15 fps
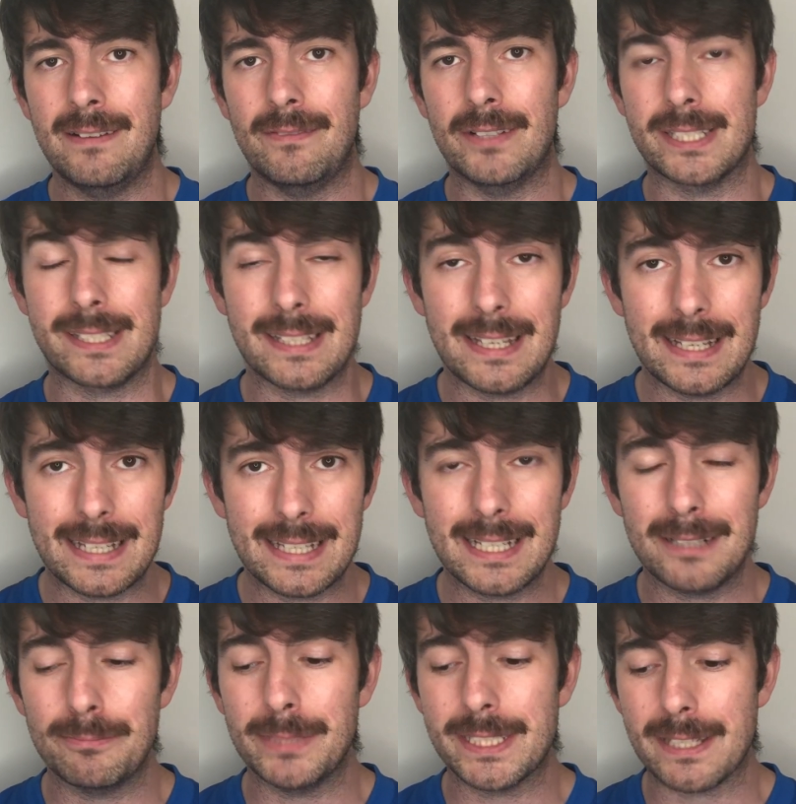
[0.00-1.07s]
was
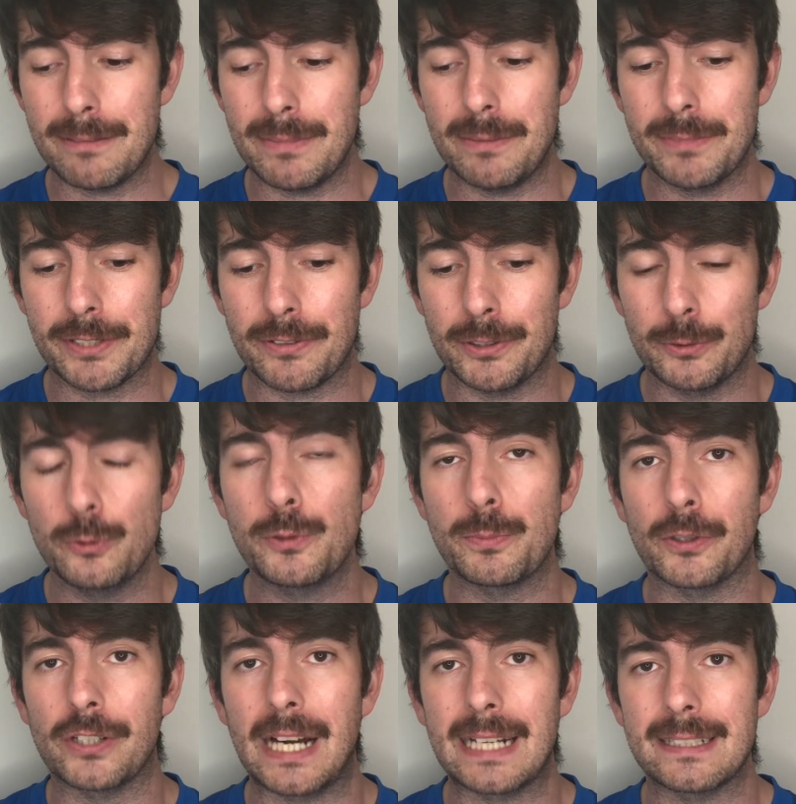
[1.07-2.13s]
er mit seinem MSV
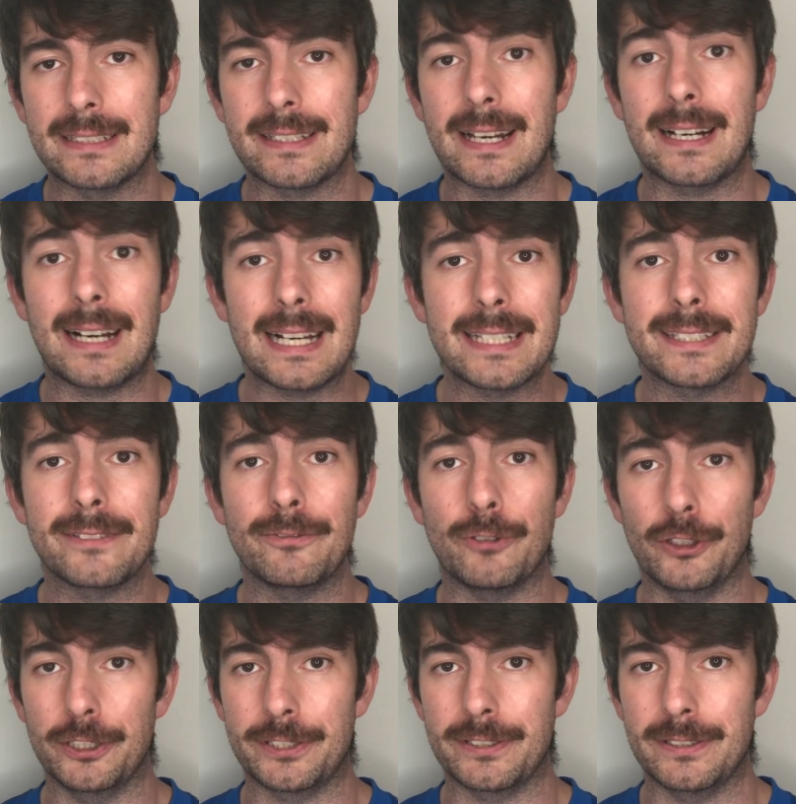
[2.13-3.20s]
Duisburg eigentlich erreichen
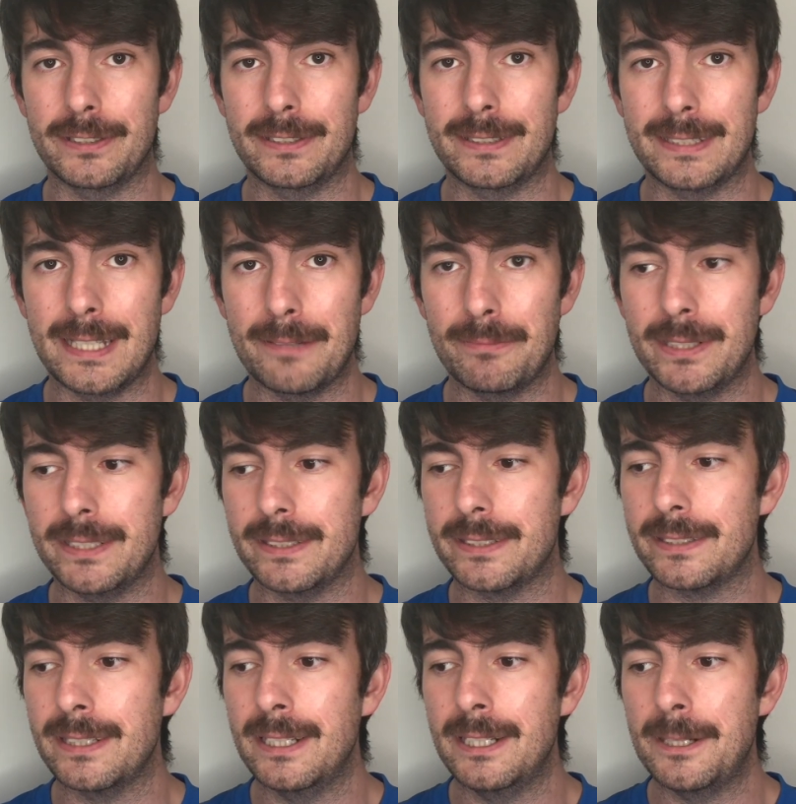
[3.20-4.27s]
wollte,
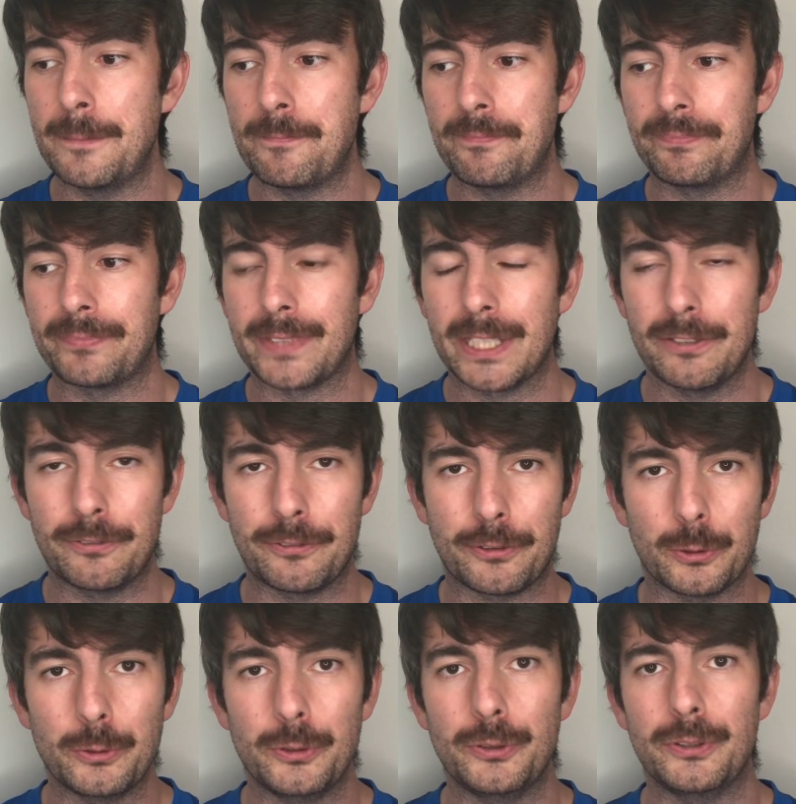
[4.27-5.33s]
nämlich
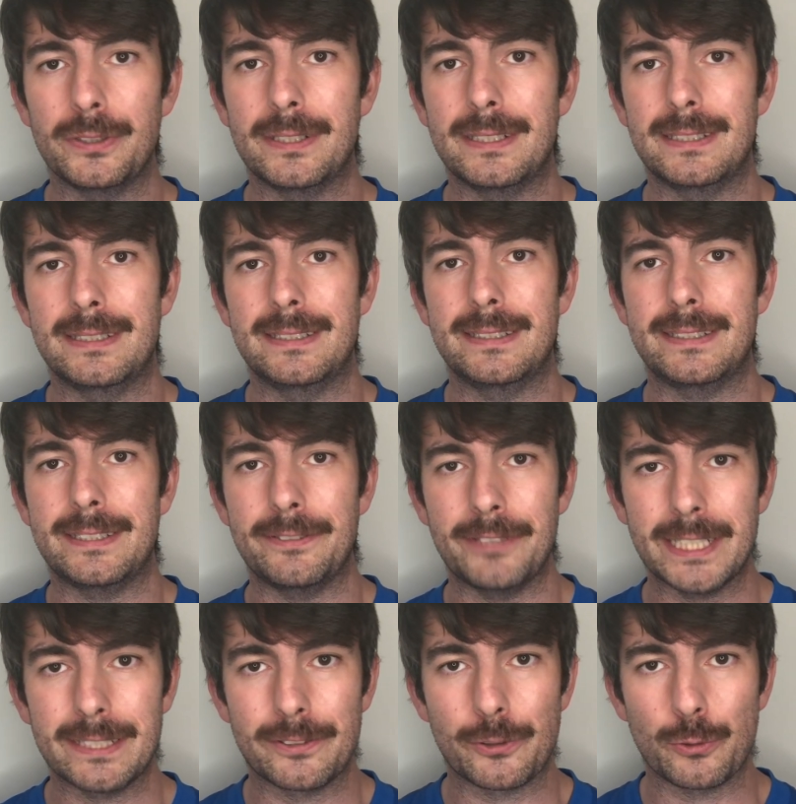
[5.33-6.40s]
früh die
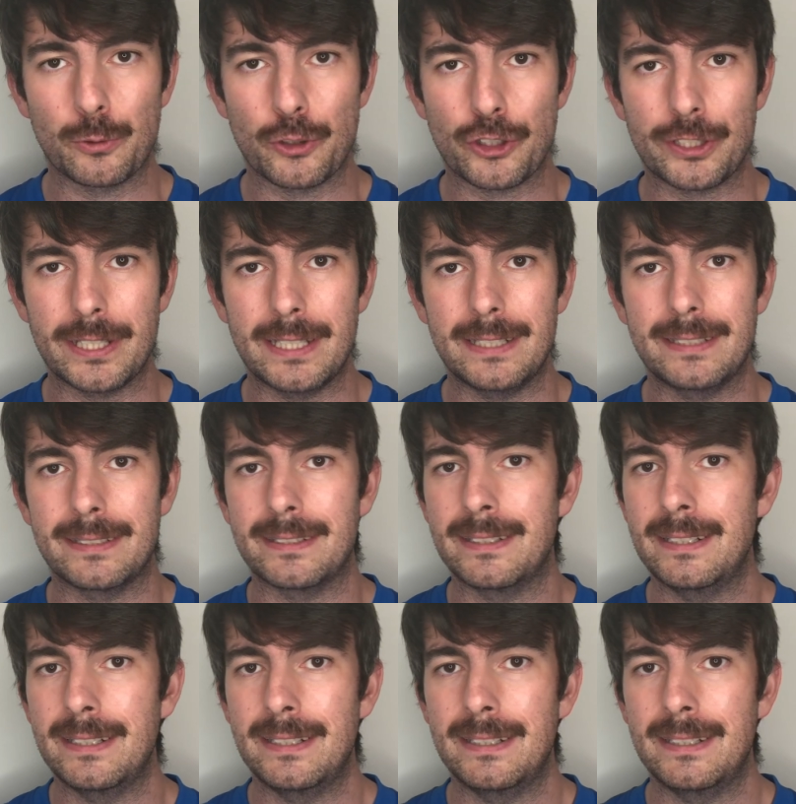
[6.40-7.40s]
Wege zustellen,